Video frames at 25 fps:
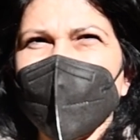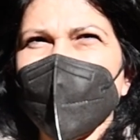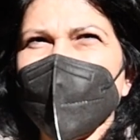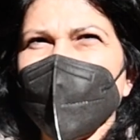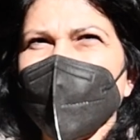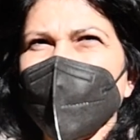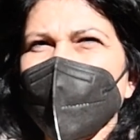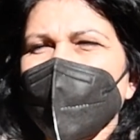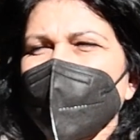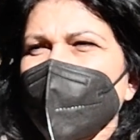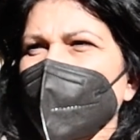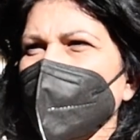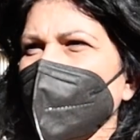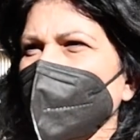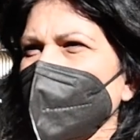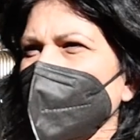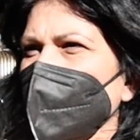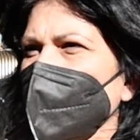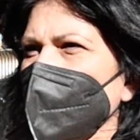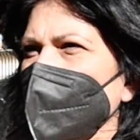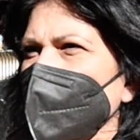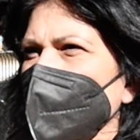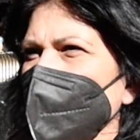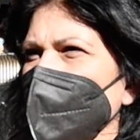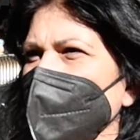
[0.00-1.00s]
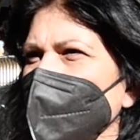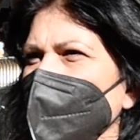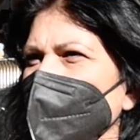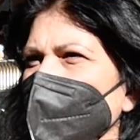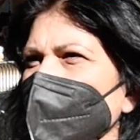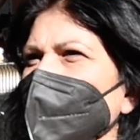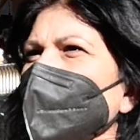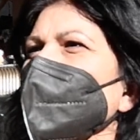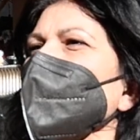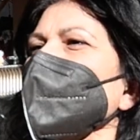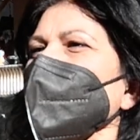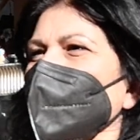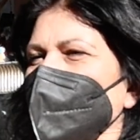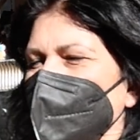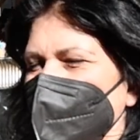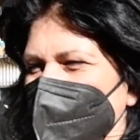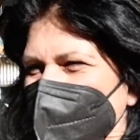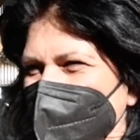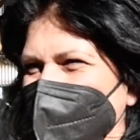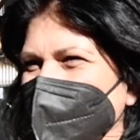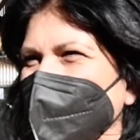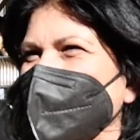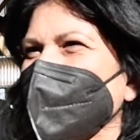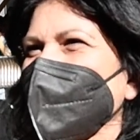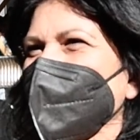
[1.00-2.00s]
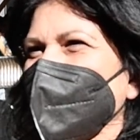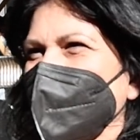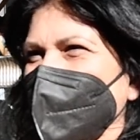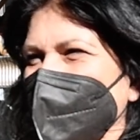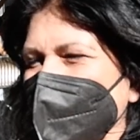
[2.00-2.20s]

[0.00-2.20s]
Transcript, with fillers: Produzione artigianale pellame di